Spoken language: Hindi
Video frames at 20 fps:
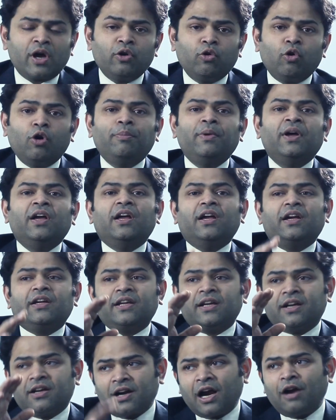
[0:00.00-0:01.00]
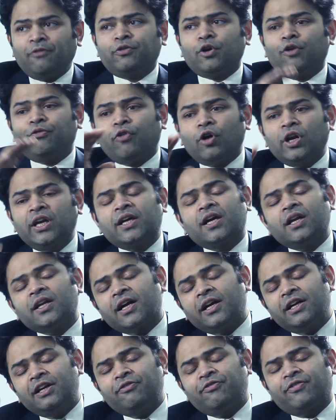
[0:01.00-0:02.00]
सो आई होप ये ग्राफ्ट और
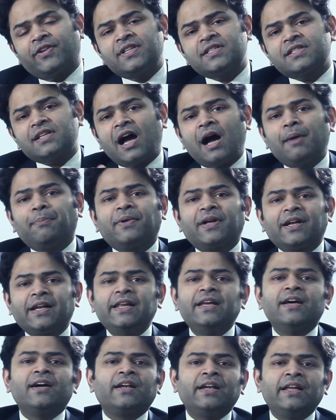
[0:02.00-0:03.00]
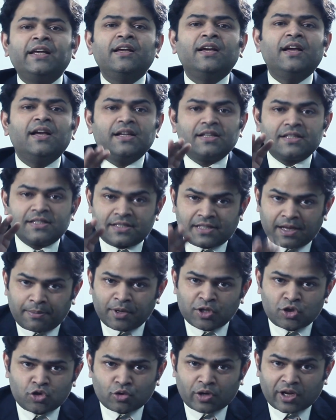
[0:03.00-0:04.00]
फॉलिकल का डिफरेंस आप क्लियरली
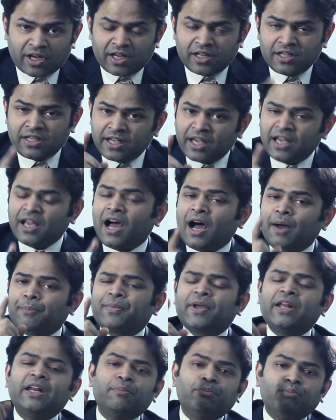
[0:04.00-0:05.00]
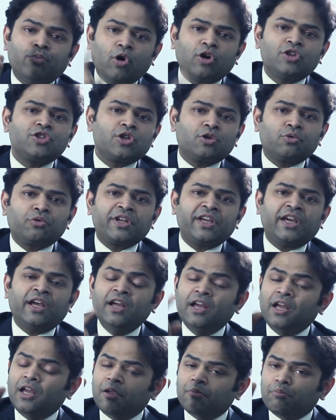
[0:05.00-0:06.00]
समझ चुके हैं ये आपके लिए बहुत ज़रूरी
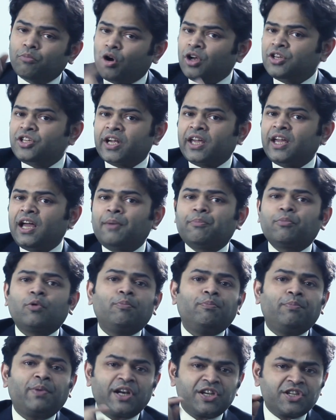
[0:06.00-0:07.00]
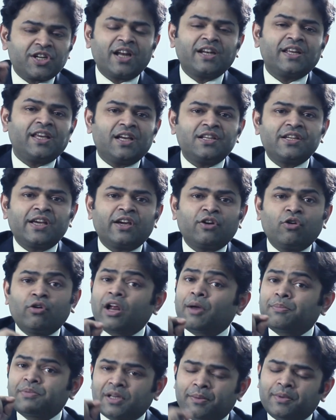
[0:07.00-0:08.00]
है बहुत जगह आपको परेशान किया जाएगा
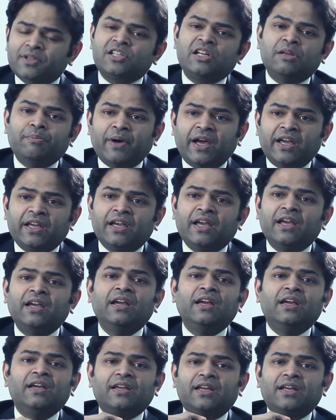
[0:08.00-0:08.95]
और आप समझ नहीं पाएंगे